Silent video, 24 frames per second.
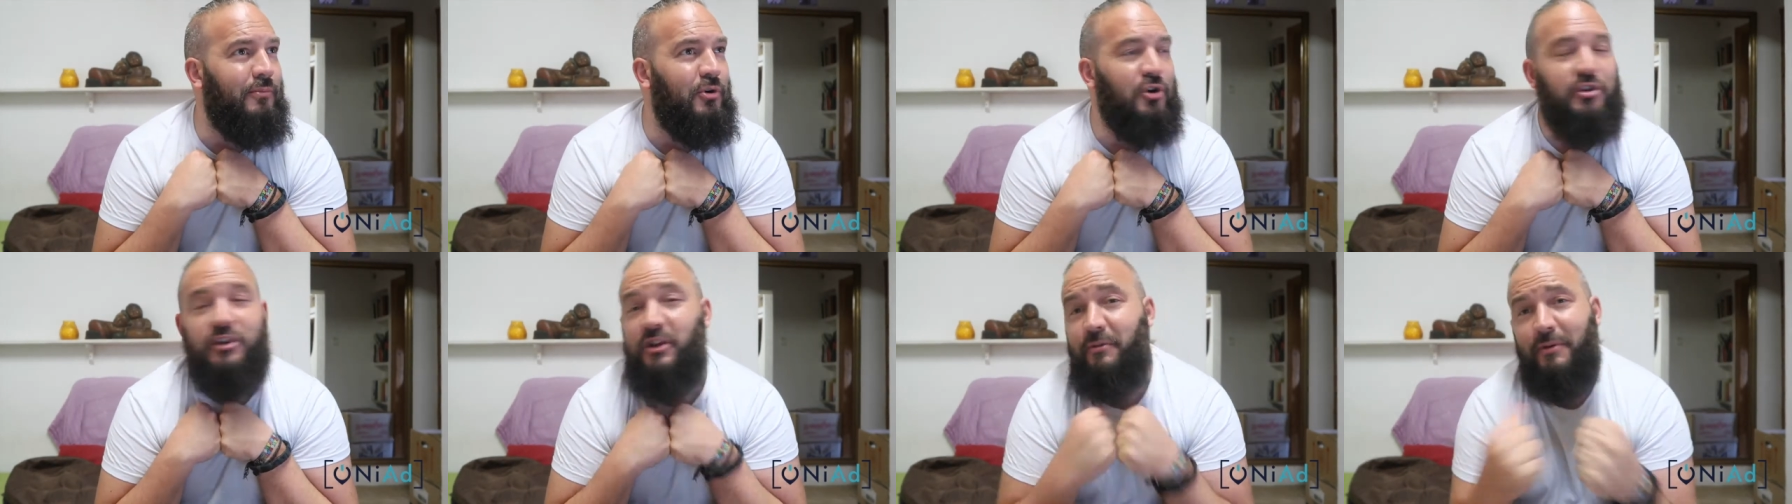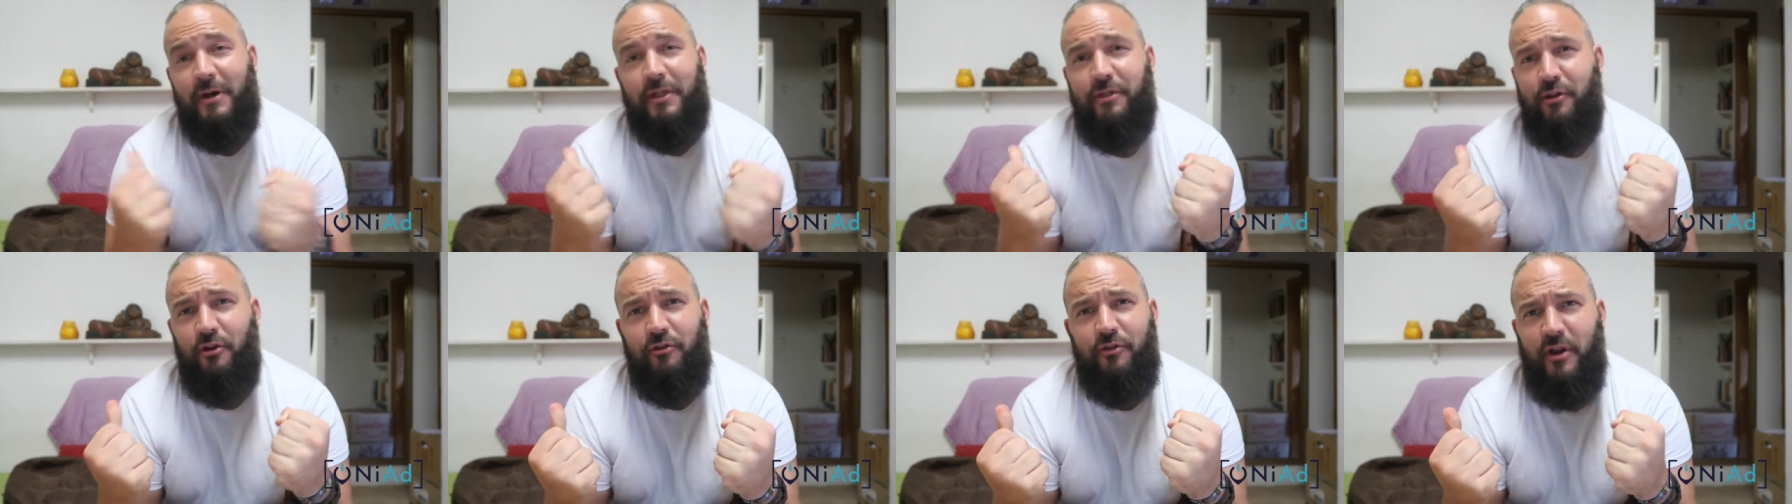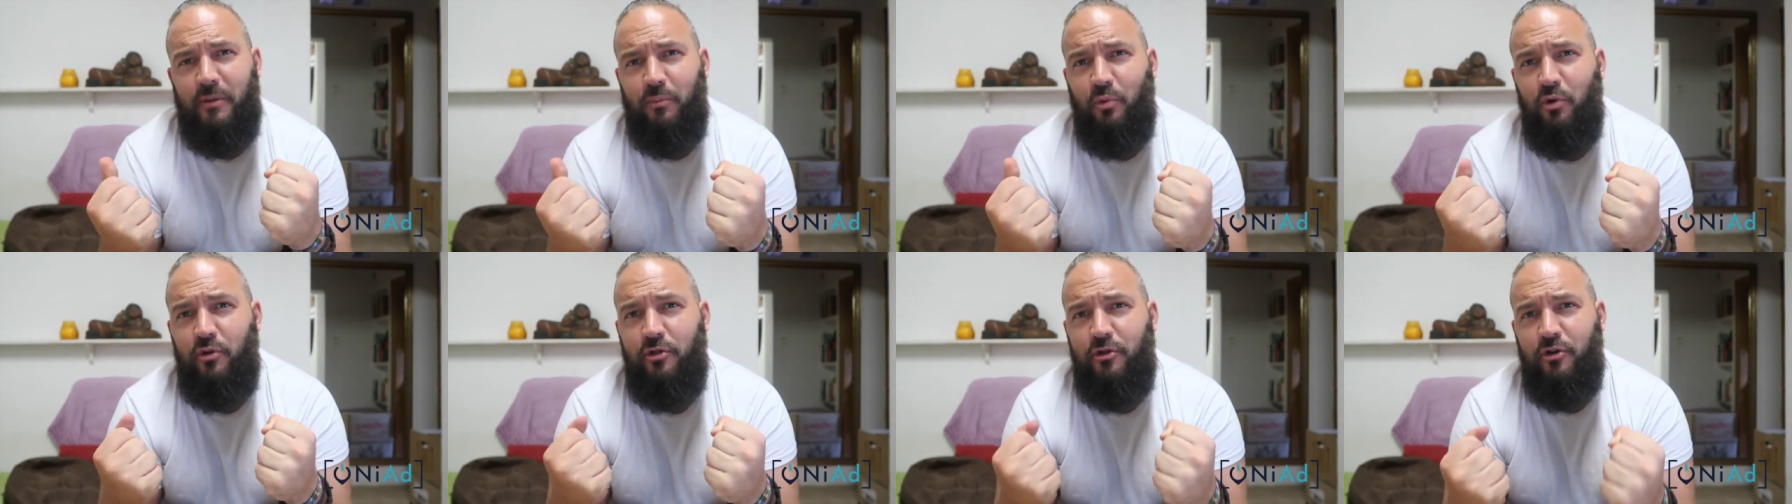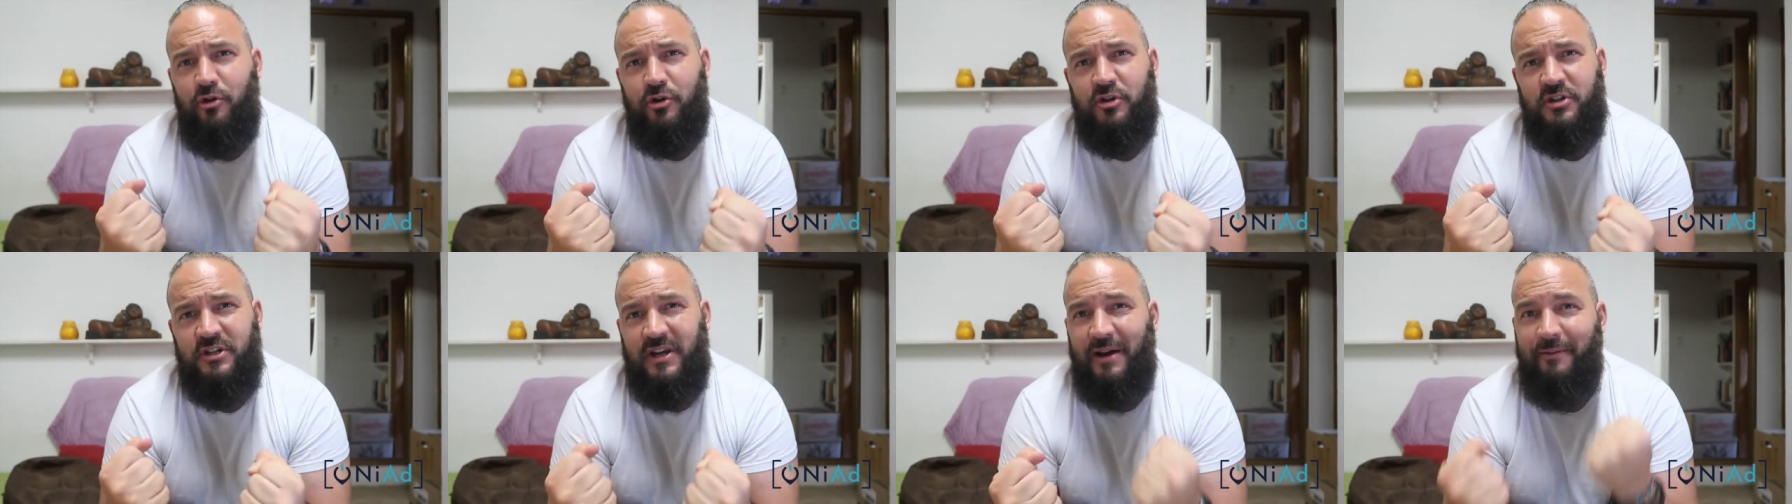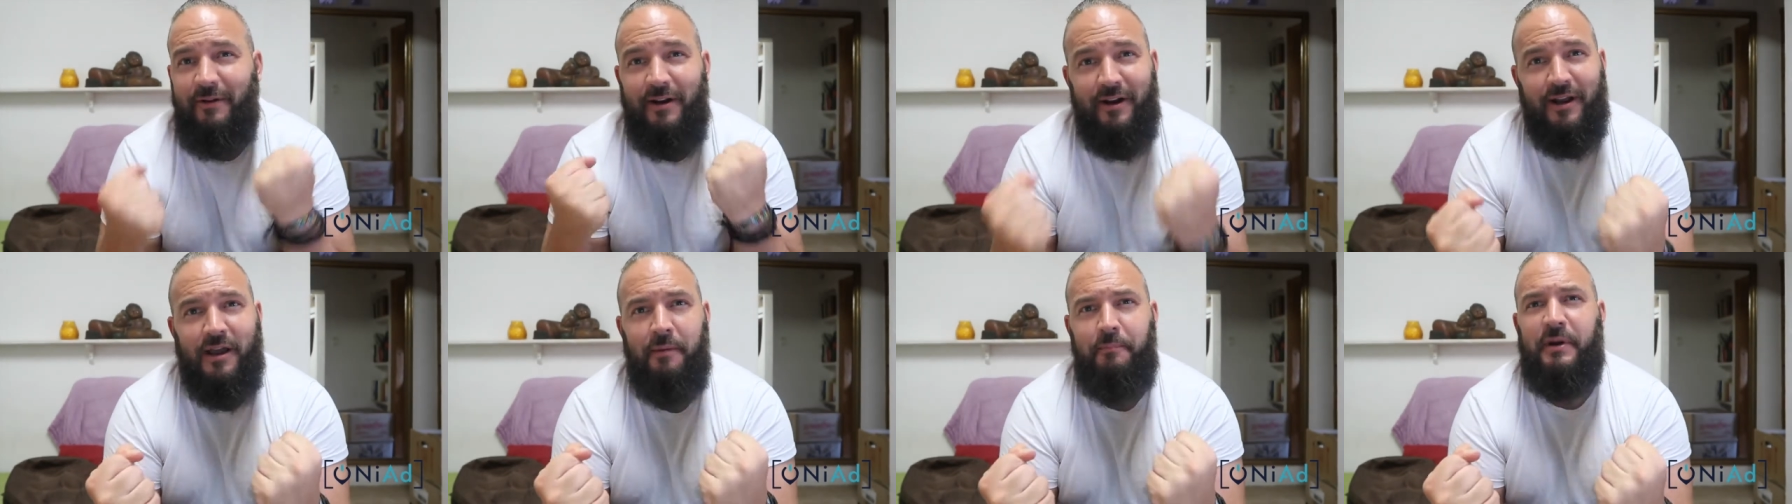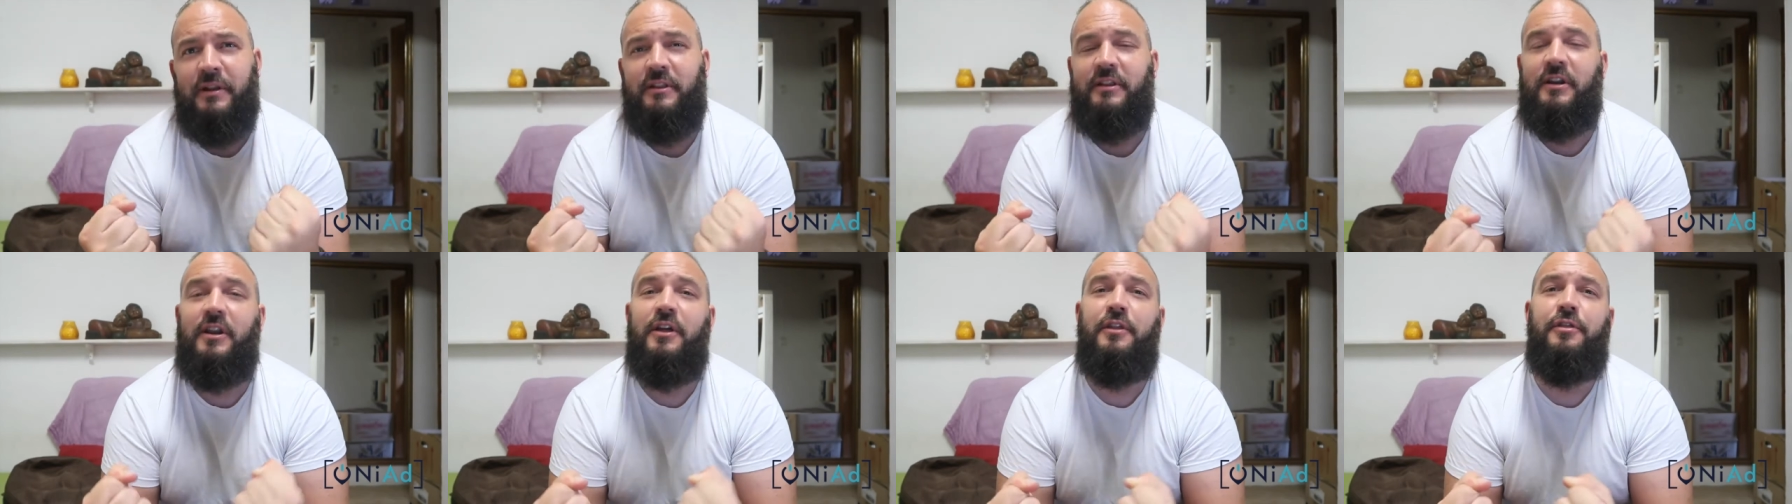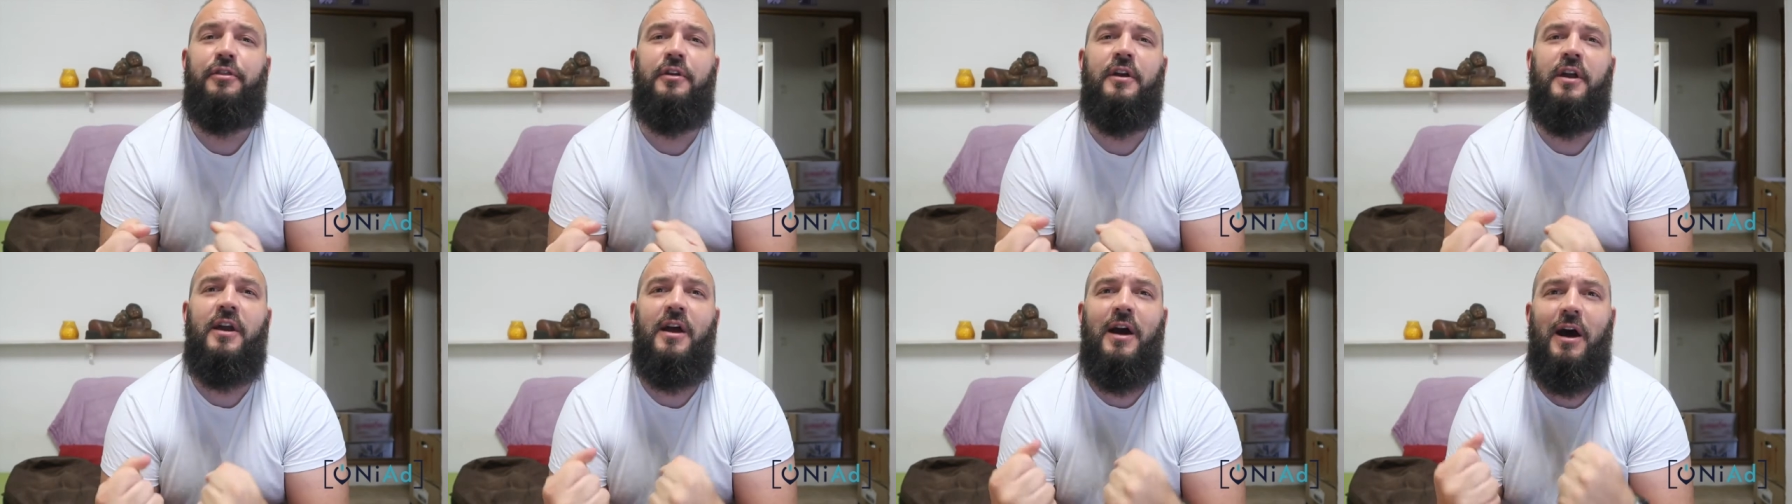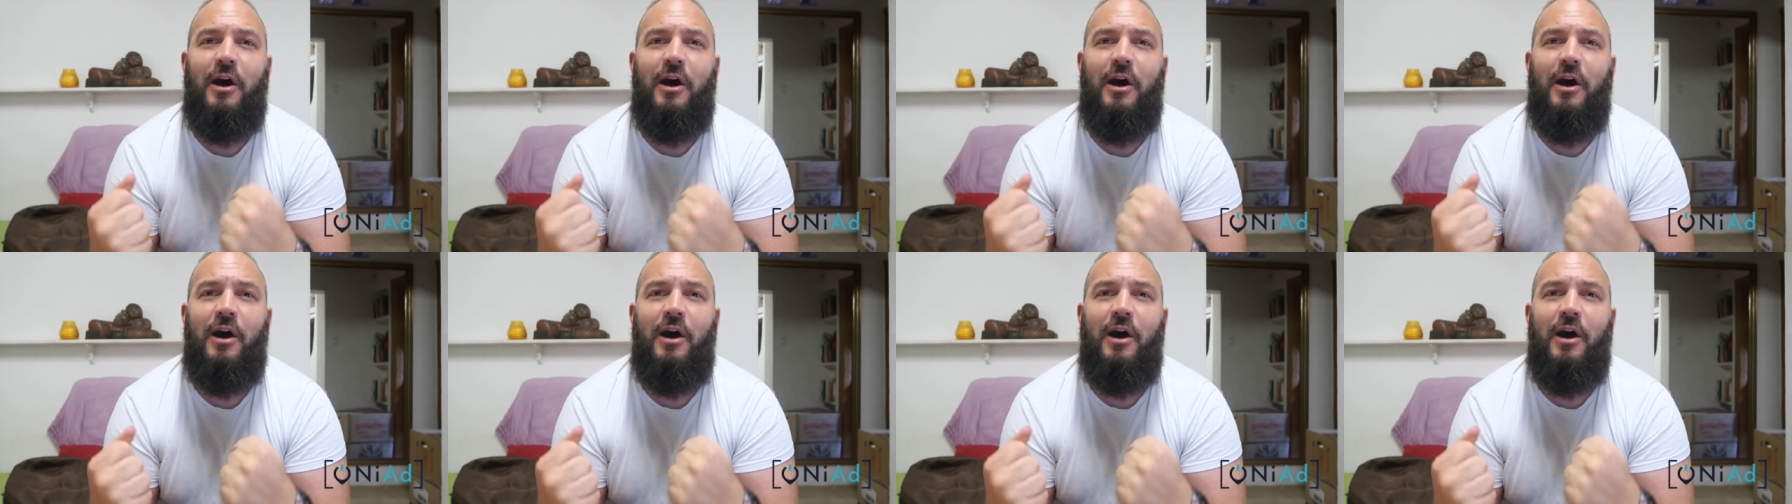motivación del mundo es saber que pertenece